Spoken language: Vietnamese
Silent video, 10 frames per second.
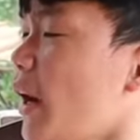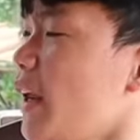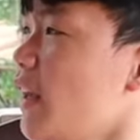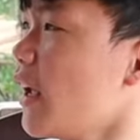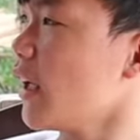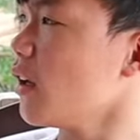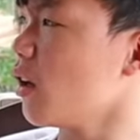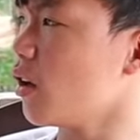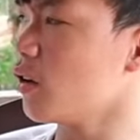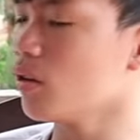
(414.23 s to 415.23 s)
mày thì hay
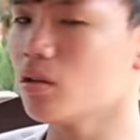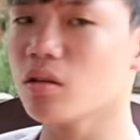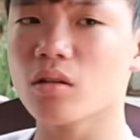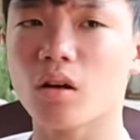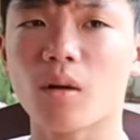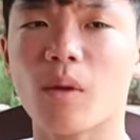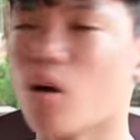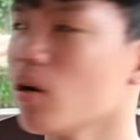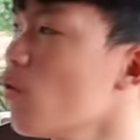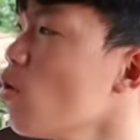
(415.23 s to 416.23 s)
rồi trước giờ
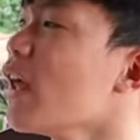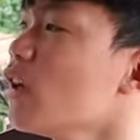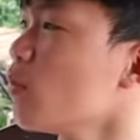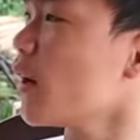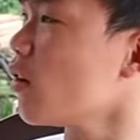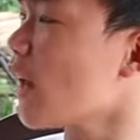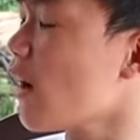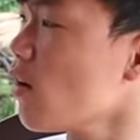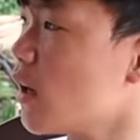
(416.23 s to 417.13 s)
bộ anh phú dạy tụi bay nói láo